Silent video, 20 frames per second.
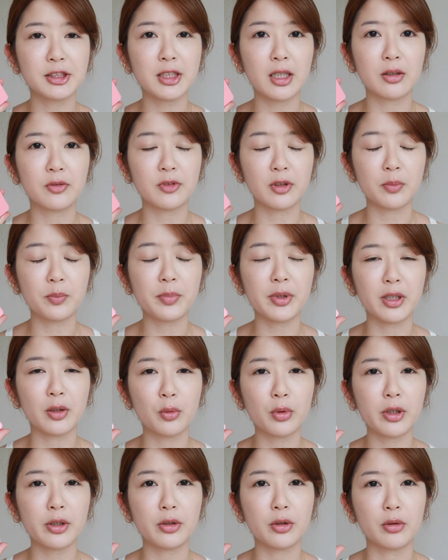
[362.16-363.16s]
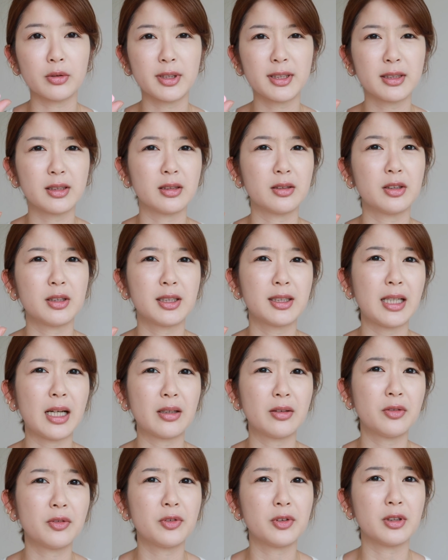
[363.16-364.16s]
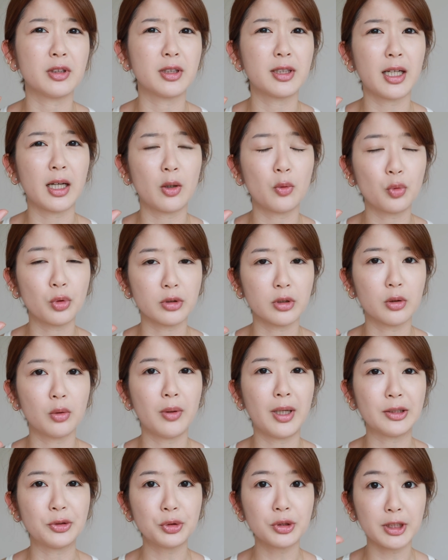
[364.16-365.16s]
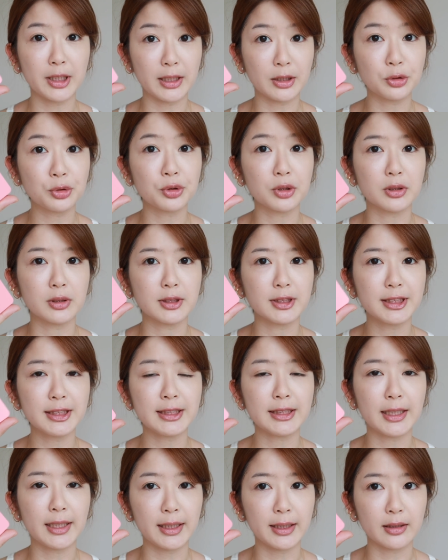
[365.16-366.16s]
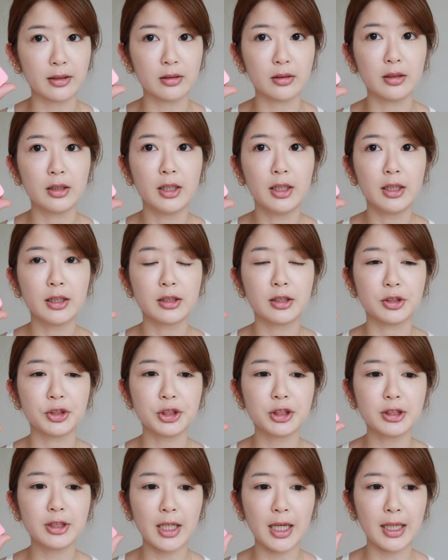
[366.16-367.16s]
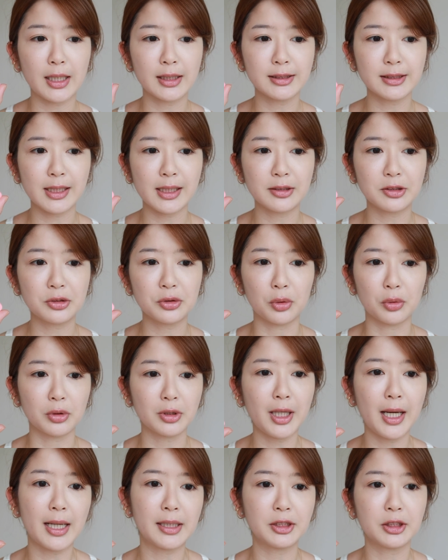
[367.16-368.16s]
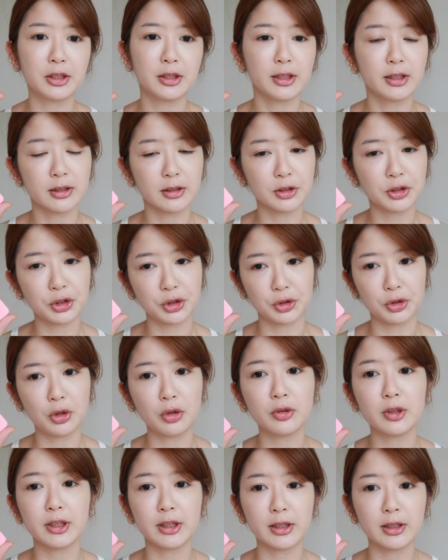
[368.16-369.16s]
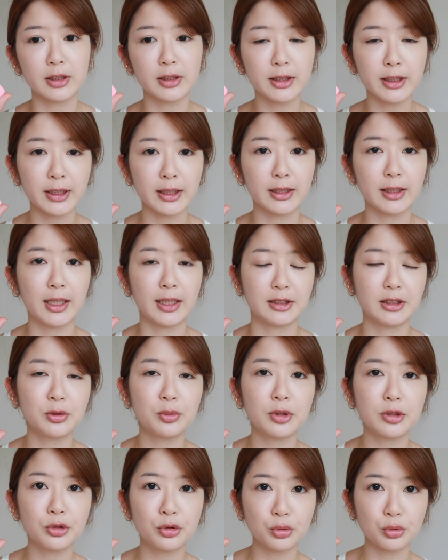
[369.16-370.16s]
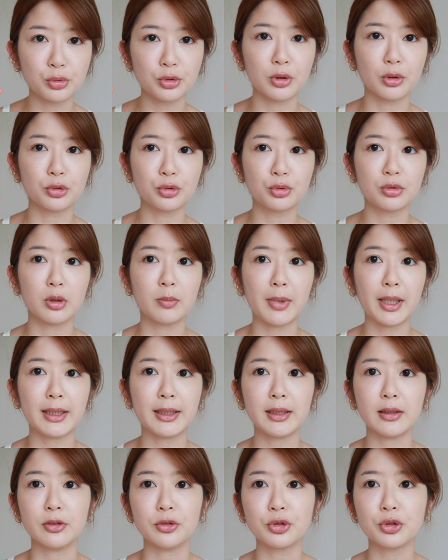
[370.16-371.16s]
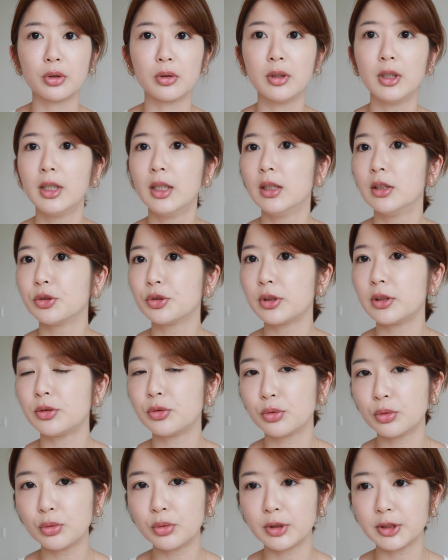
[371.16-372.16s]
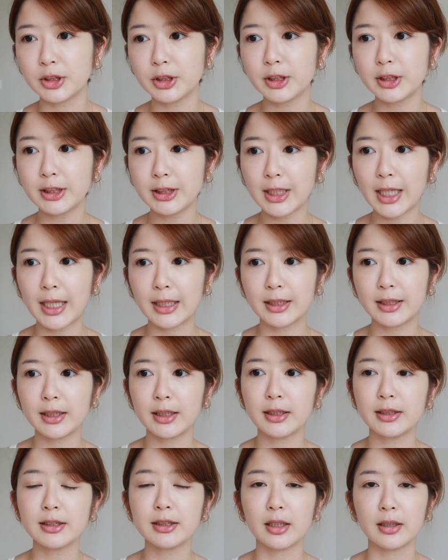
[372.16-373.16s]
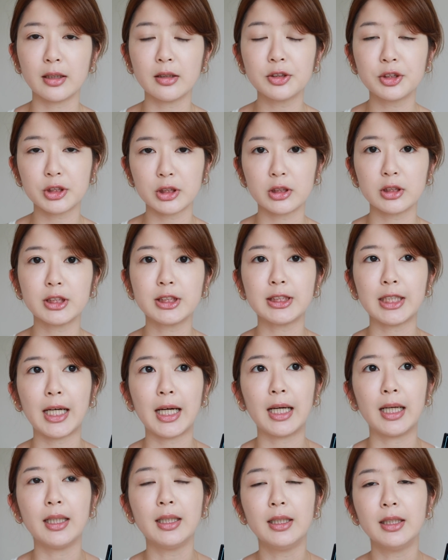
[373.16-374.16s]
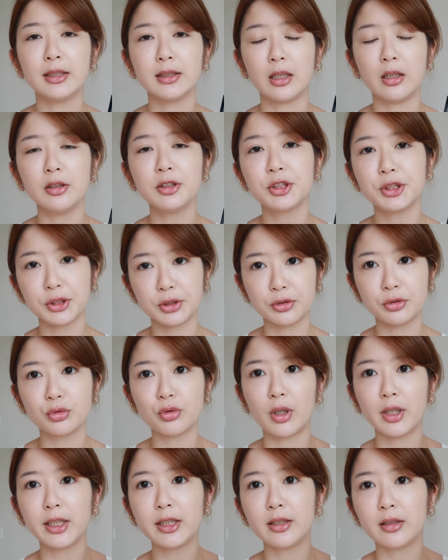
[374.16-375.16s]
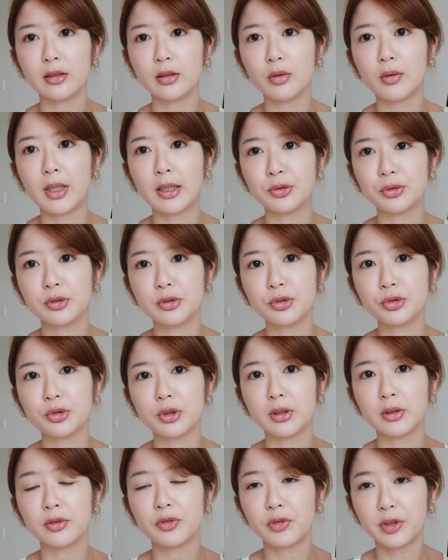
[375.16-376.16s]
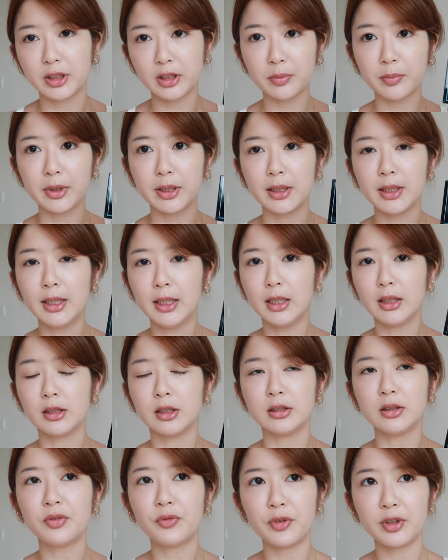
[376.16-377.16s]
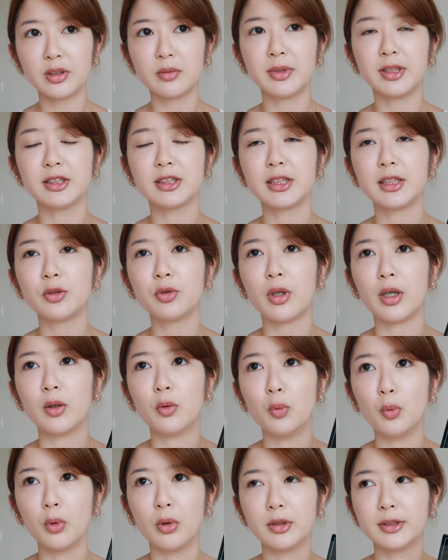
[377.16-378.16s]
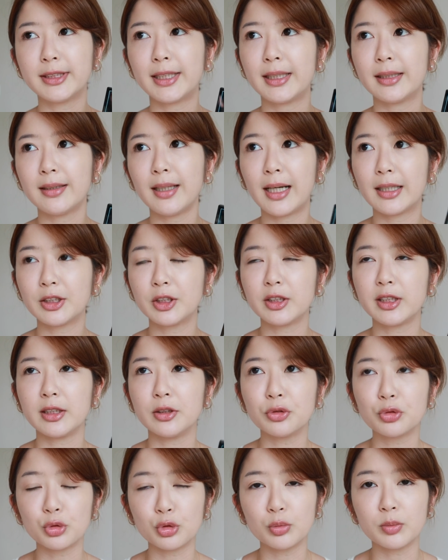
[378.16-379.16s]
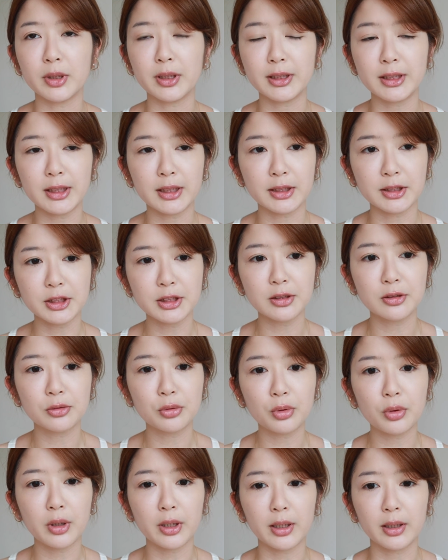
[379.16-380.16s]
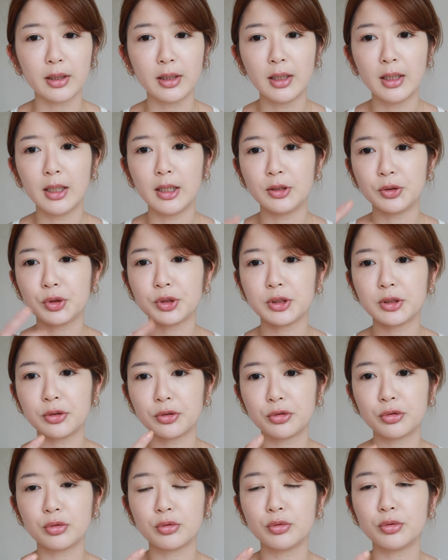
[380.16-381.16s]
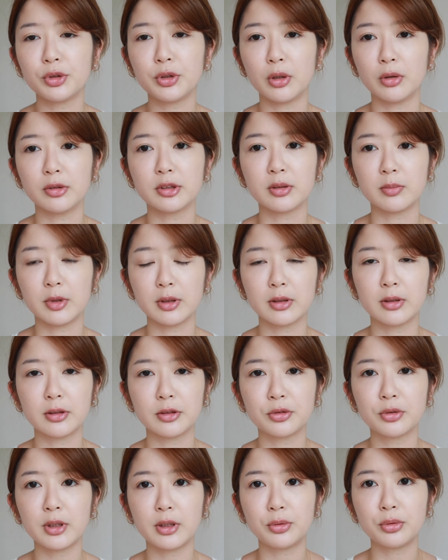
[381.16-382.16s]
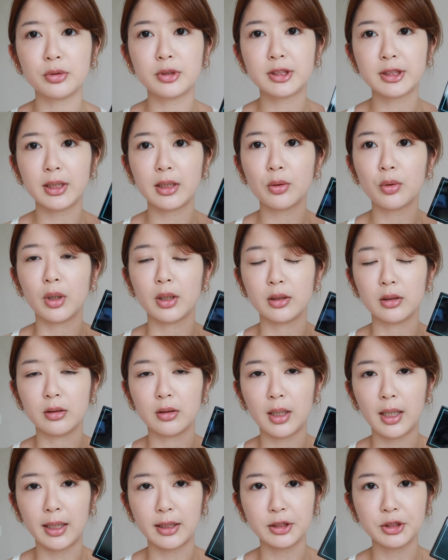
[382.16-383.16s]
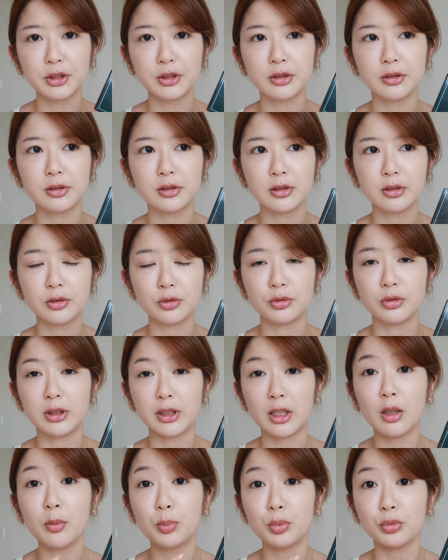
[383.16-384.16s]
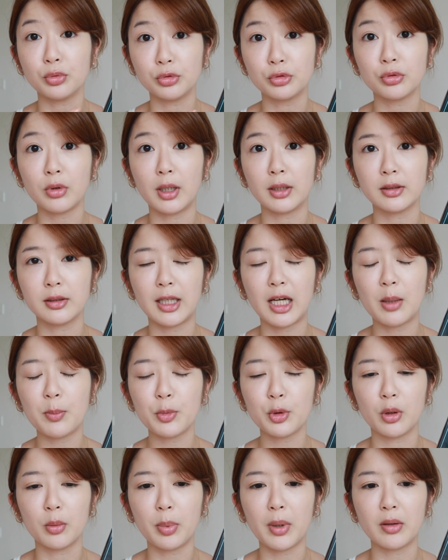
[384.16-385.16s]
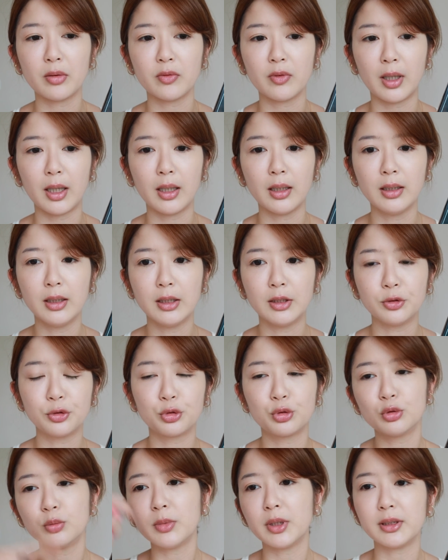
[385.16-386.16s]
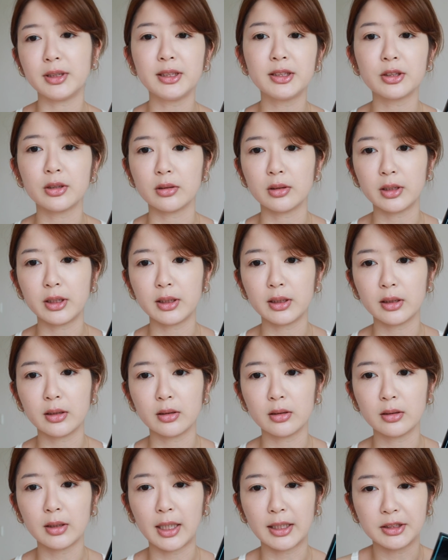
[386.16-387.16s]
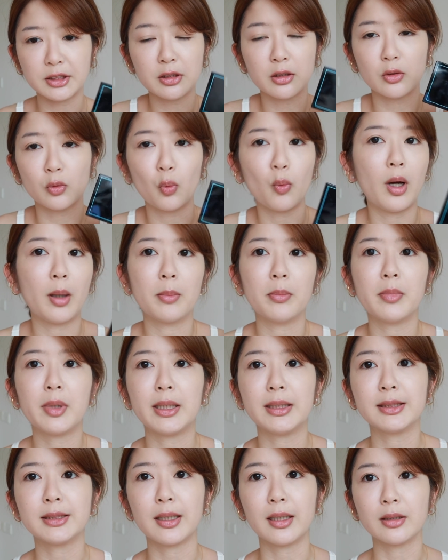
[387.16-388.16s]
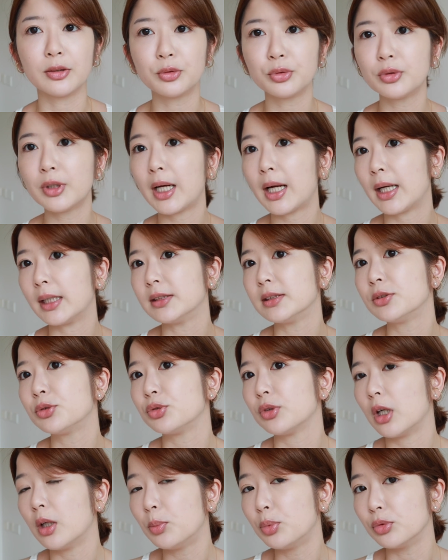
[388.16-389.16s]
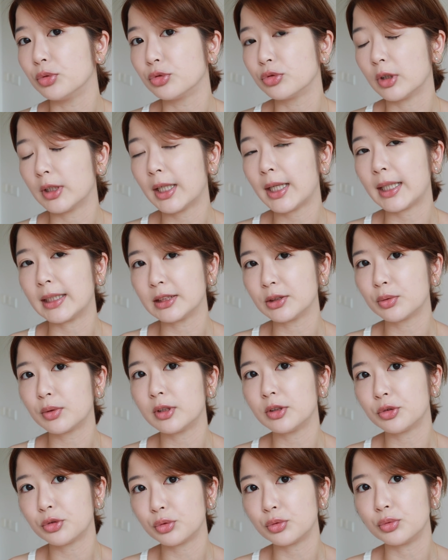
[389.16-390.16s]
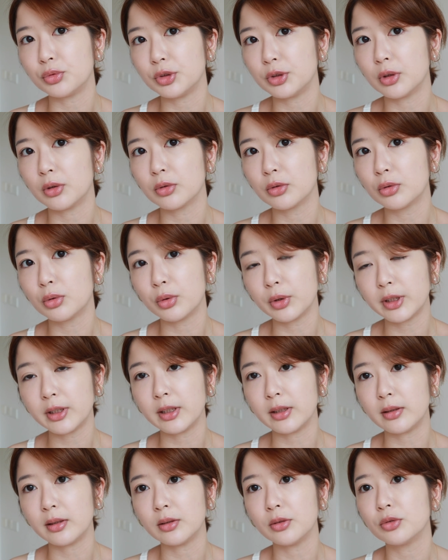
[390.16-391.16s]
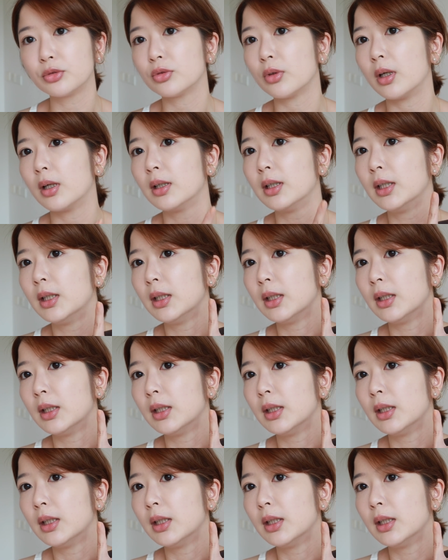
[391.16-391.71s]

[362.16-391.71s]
上粉饼会有那个干粉、干纹的话，就可以选 ZA 的。可是它在这种大热天的时候，你的脸还是会出油出的蛮严重，所以如果是夏天想要遮瑕，然后持妆一点的话，就是选 Fit Me。可是 Fit Me 这一款，我在大热天出门也是会。就是出油什么的，所以就是这一款呢，还是你要补妆的，它没有办法出门一整天还是很完美这样，就是它还是需要补妆，它还是会出油脱一点点妆，